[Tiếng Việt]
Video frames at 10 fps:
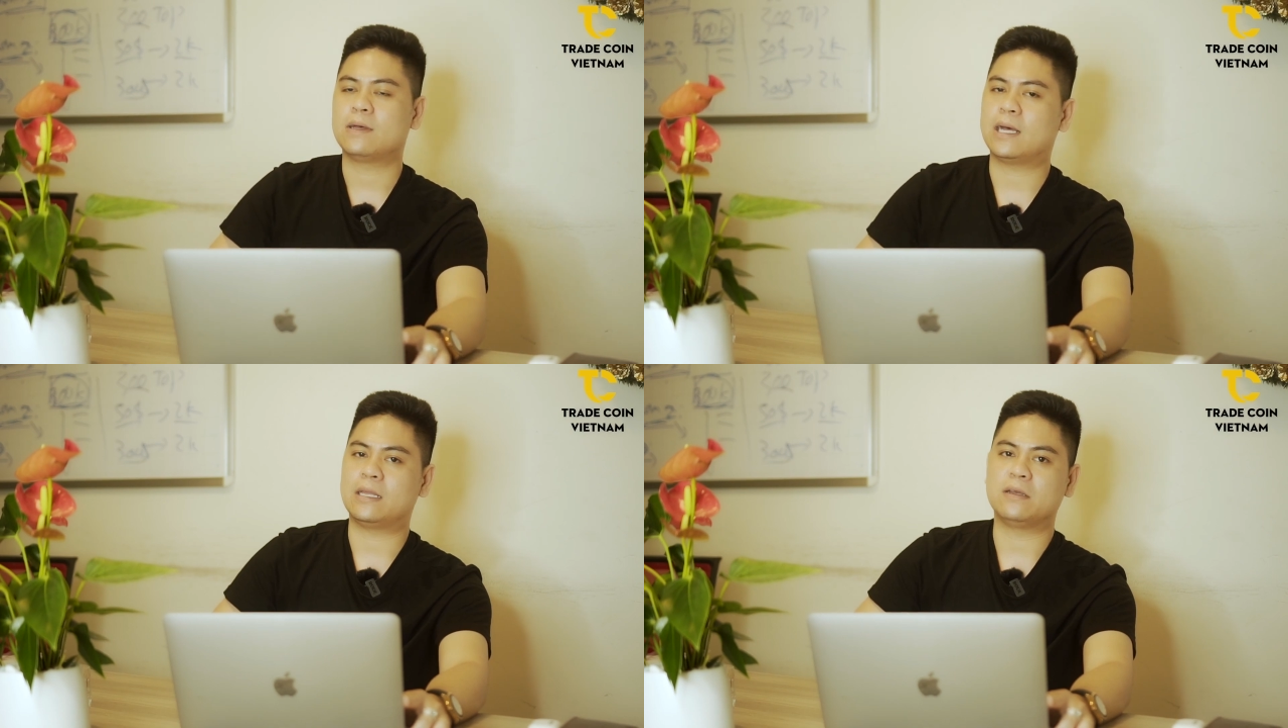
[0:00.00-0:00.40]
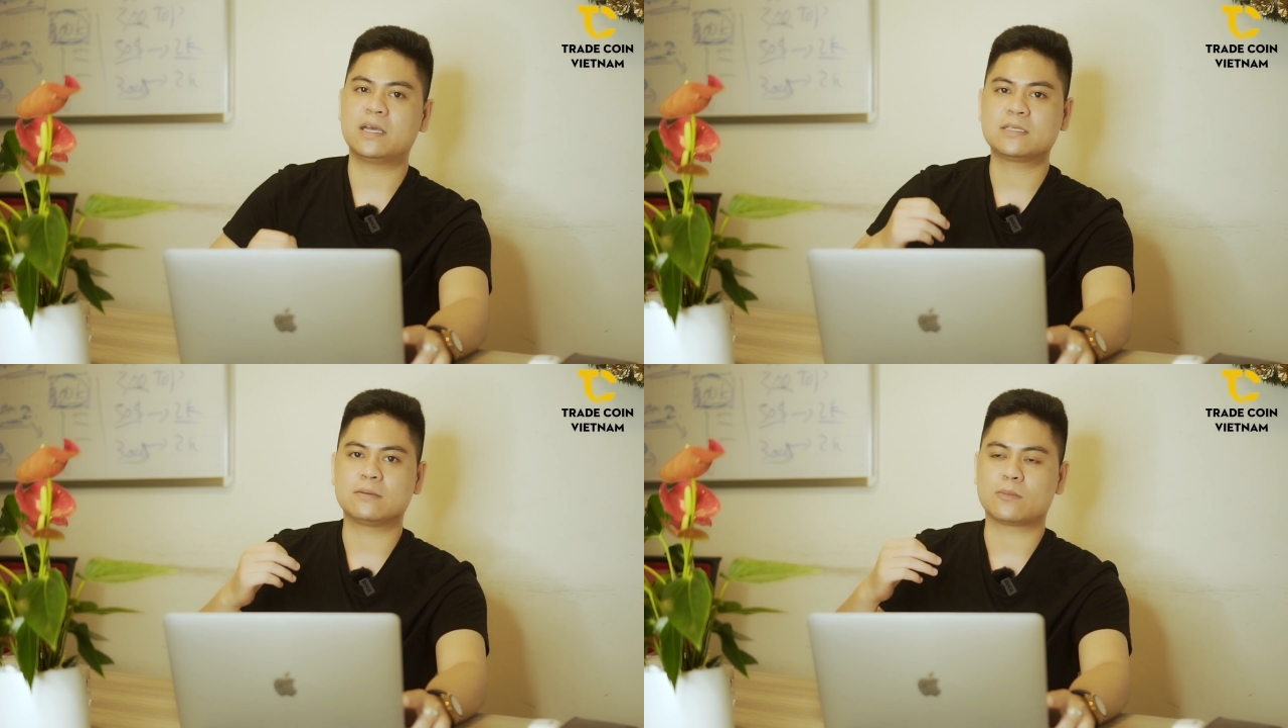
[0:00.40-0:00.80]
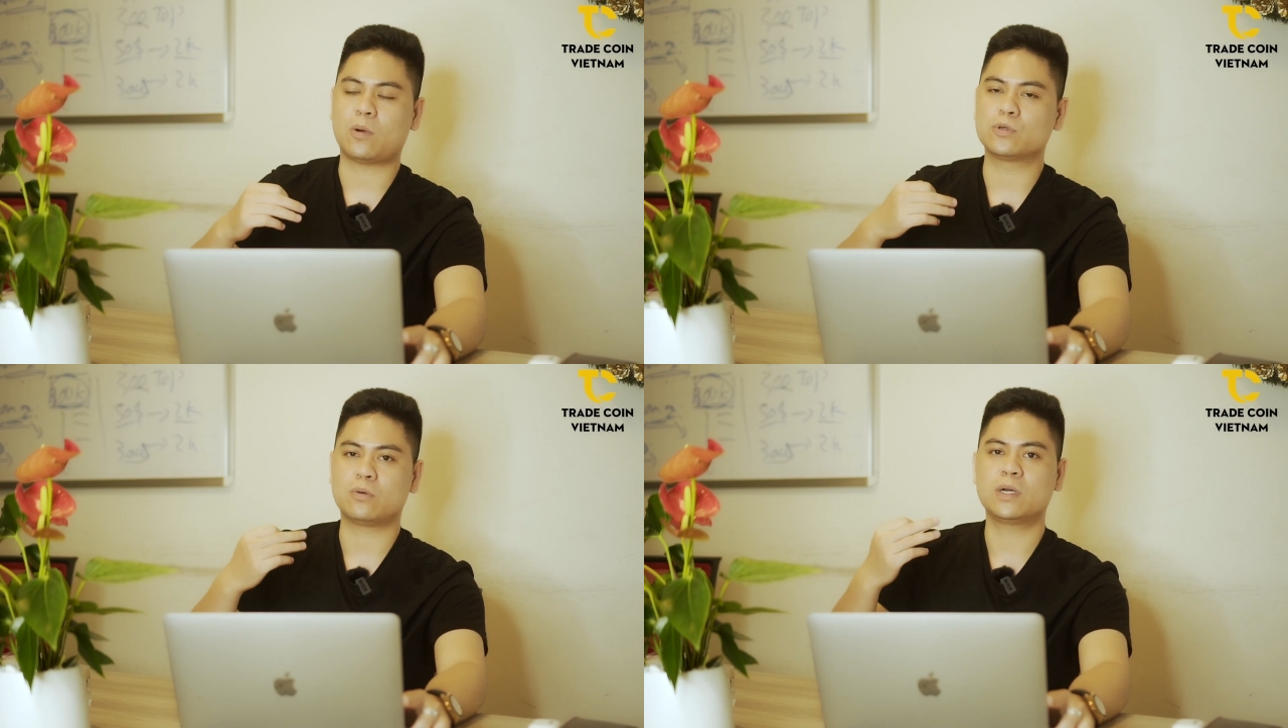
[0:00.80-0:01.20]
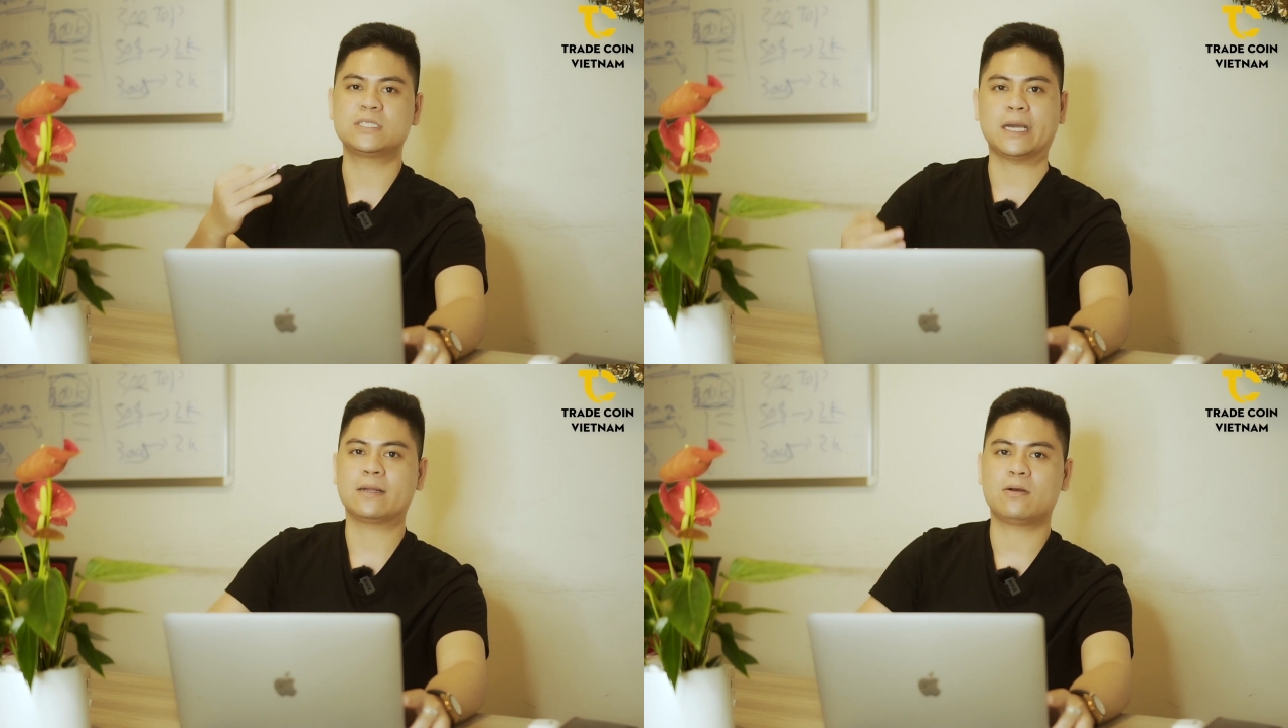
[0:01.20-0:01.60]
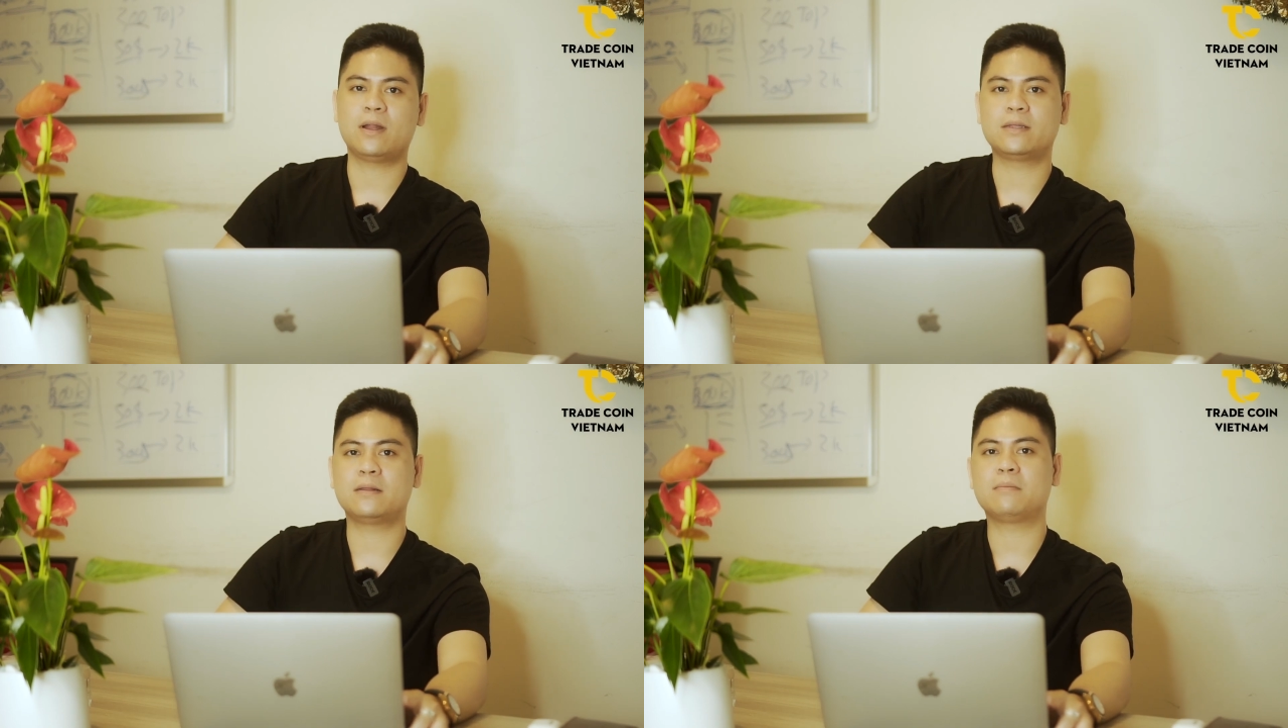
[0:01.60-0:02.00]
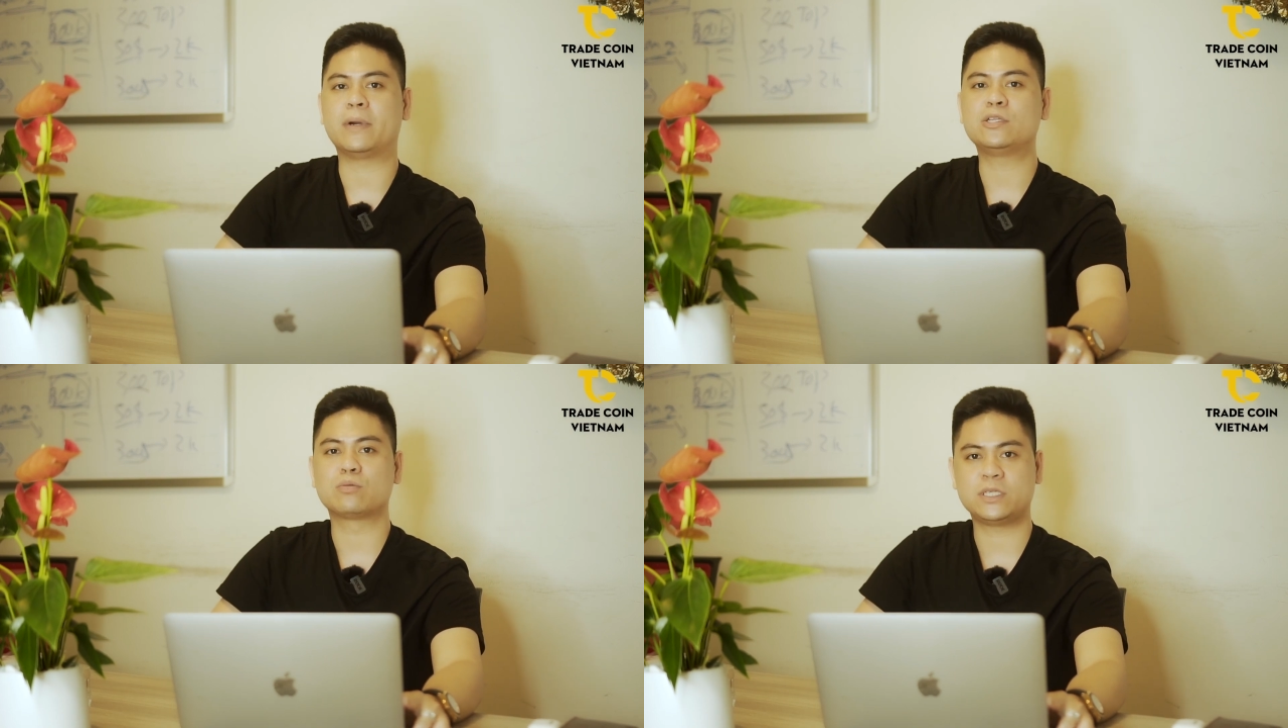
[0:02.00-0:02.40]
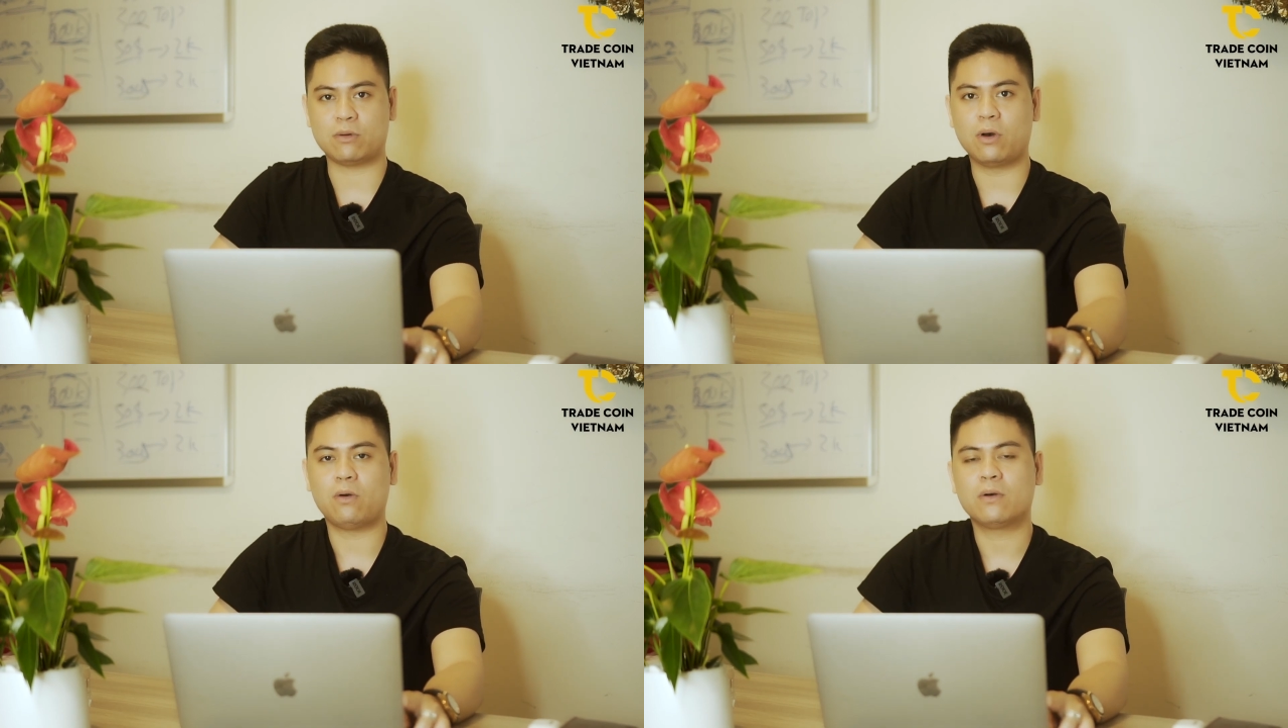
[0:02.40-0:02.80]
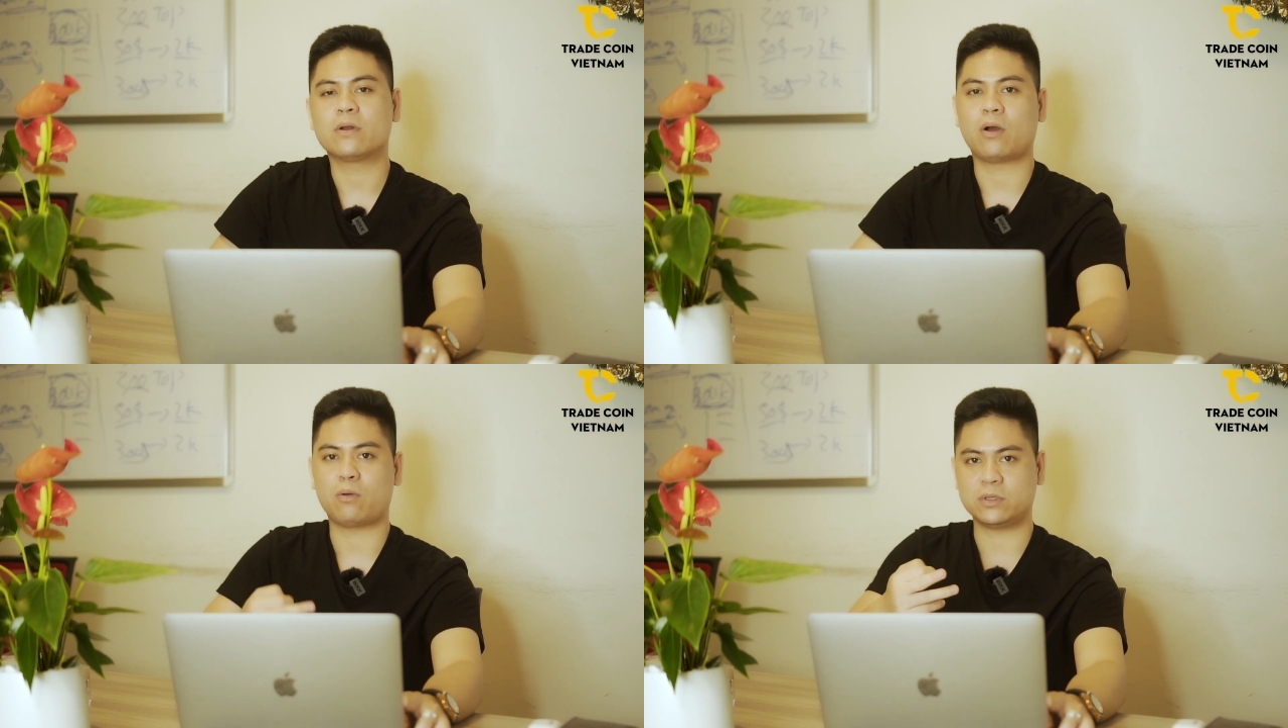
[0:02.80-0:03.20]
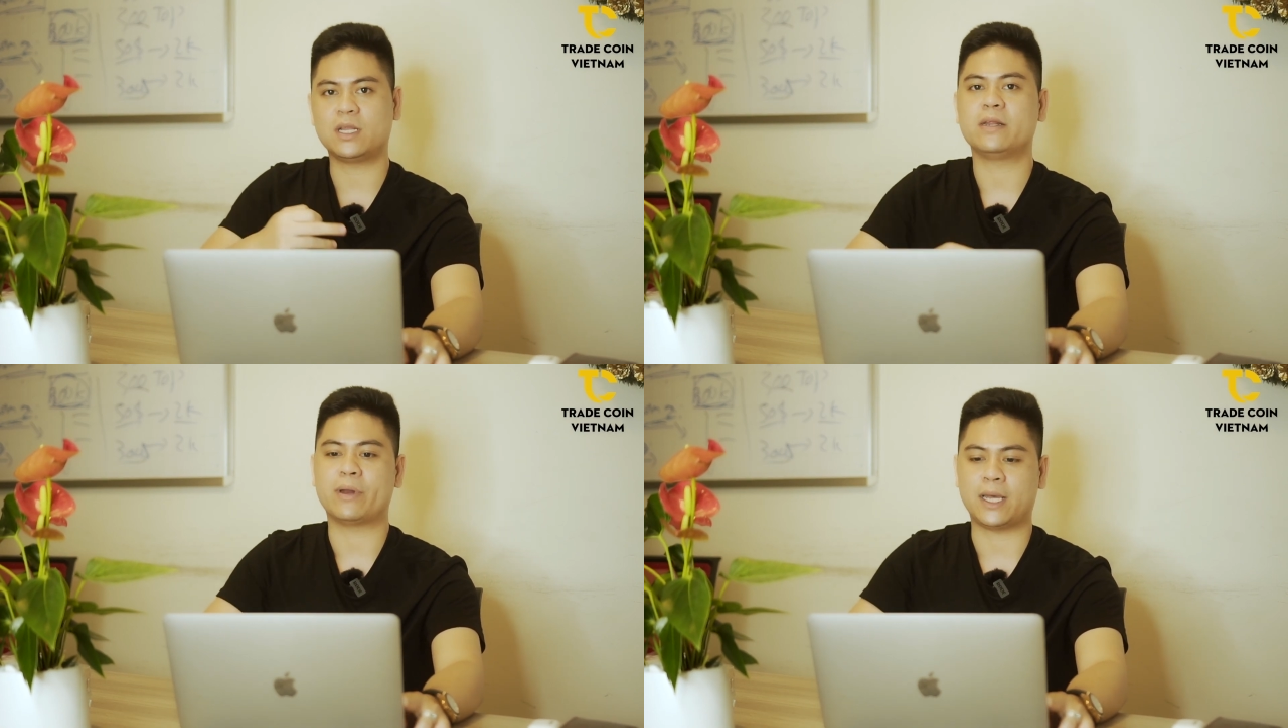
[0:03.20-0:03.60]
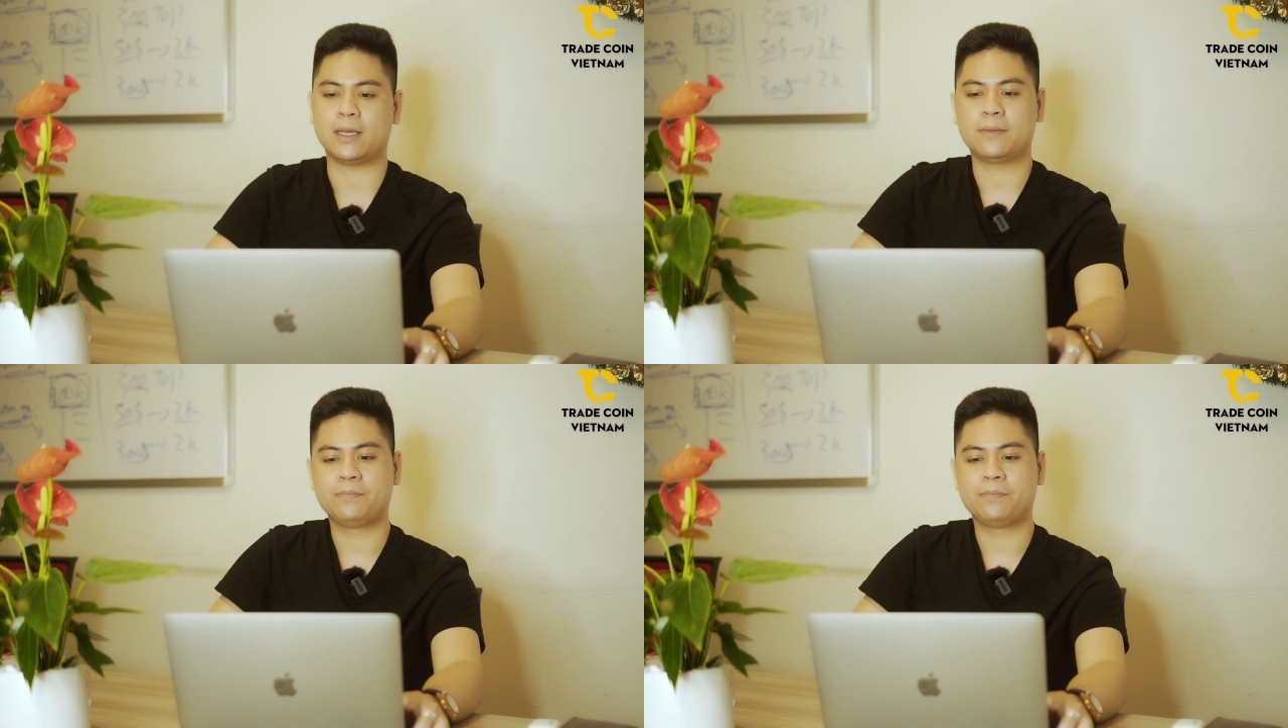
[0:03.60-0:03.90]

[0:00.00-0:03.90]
à, những cái có một số bức tranh có lên tới mấy chục triệu đô đó cũng chỉ là điều này